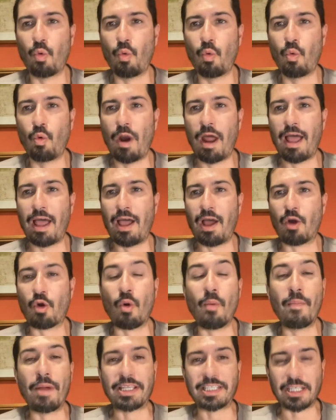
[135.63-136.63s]
una
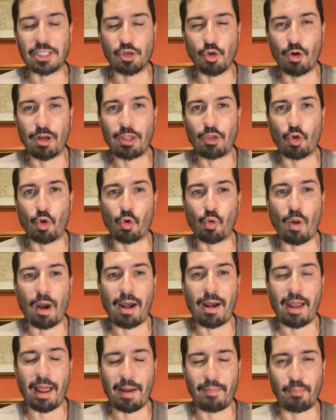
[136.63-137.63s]
conversación en torno
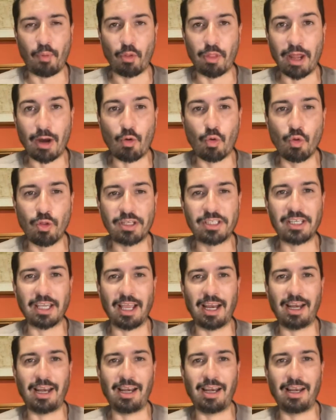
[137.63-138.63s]
al, Poder
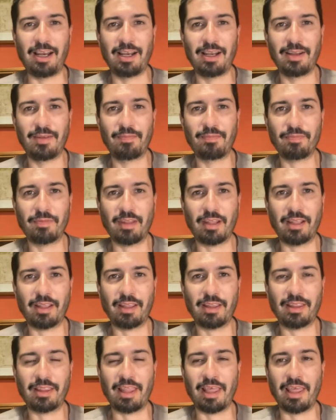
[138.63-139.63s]
Judicial
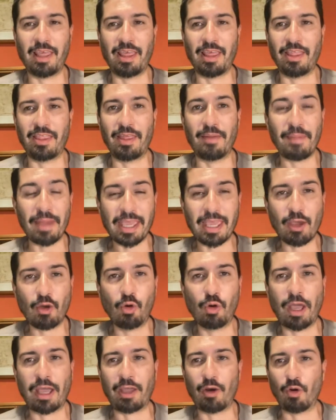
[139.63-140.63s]
de,
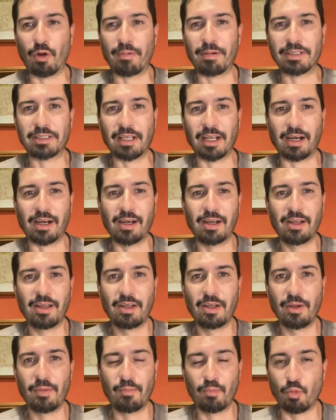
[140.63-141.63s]
México, que creo que va a estar
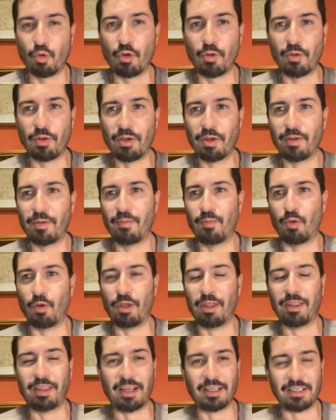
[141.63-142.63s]
muy,
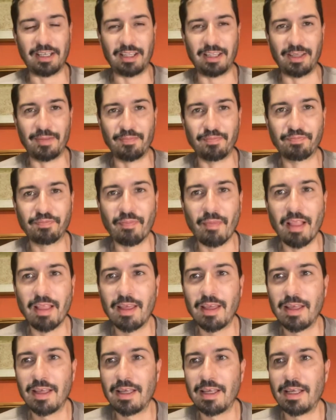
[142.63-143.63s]
muy interesante.
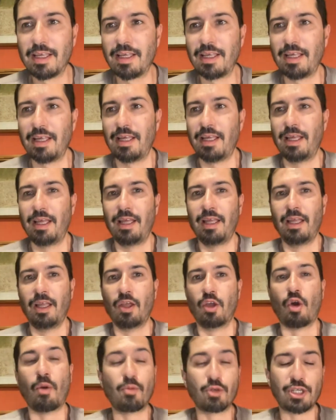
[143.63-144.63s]

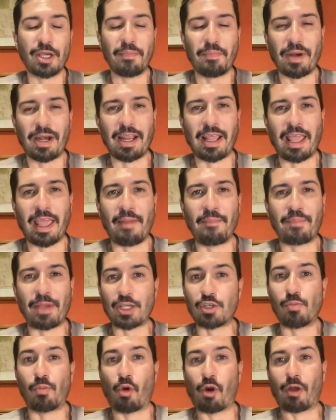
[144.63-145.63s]
Como siempre,
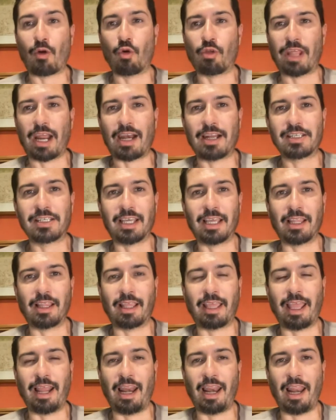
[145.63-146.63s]
empiezo por recordarles que,
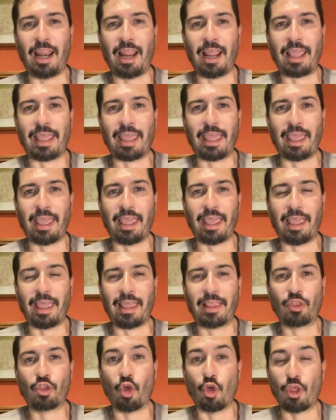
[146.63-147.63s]

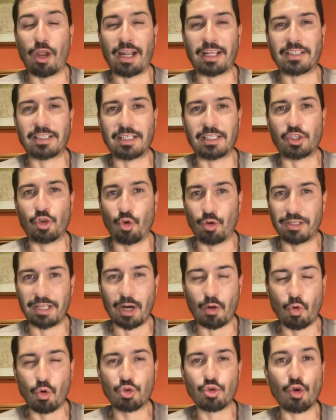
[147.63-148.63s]
que, todas las sesiones
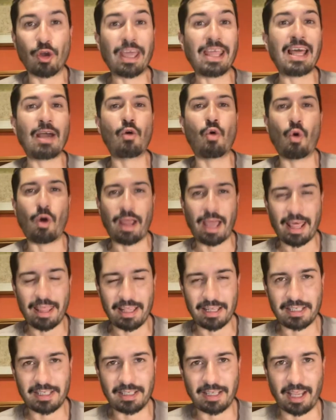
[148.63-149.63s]
del curso quedan
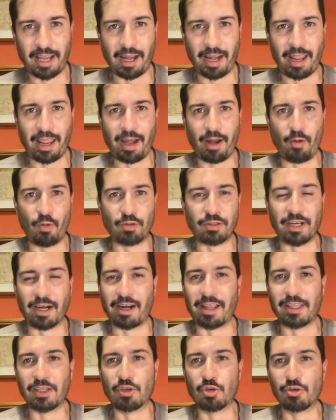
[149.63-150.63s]
colgadas en
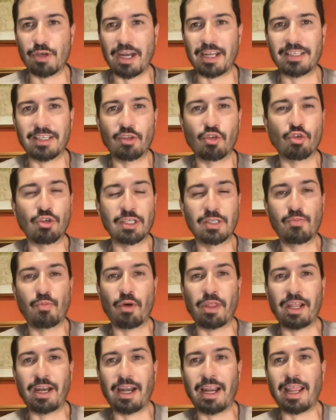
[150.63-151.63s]
nuestras redes sociales, entonces
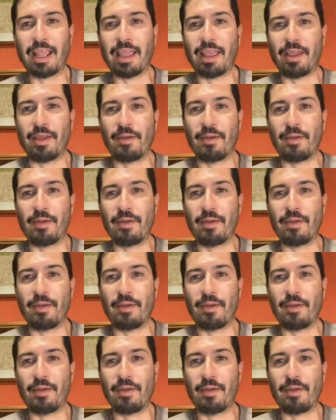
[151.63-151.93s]
pueden